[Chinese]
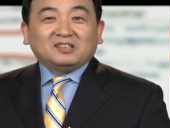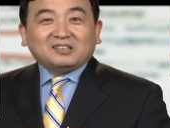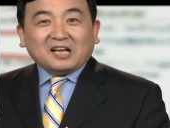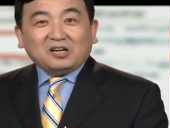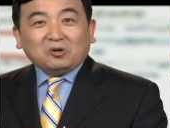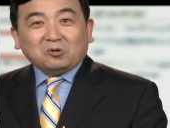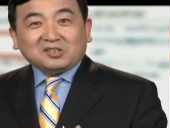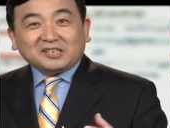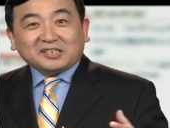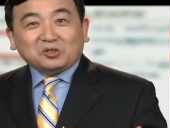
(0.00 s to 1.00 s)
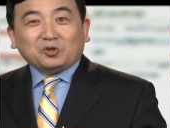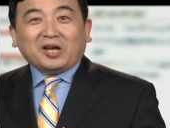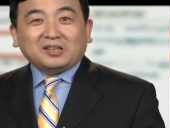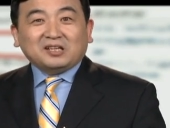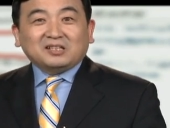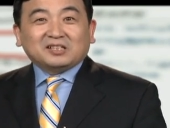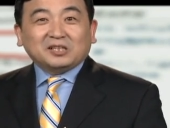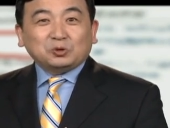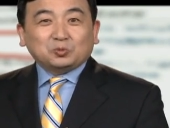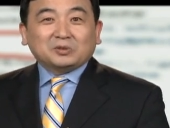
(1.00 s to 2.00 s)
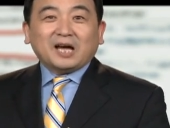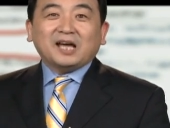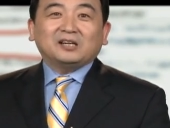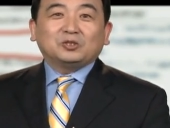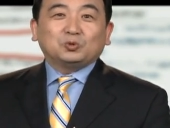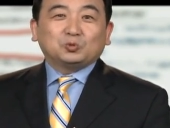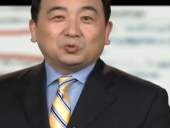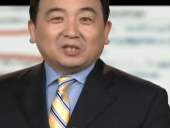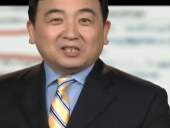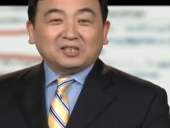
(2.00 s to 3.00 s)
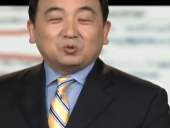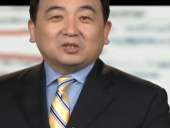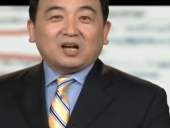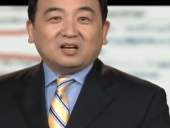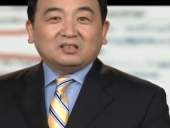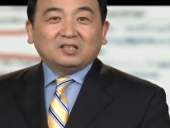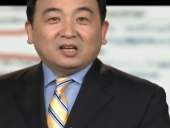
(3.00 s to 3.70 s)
但留了这个全呢，给煮开了，煮成了一锅汤。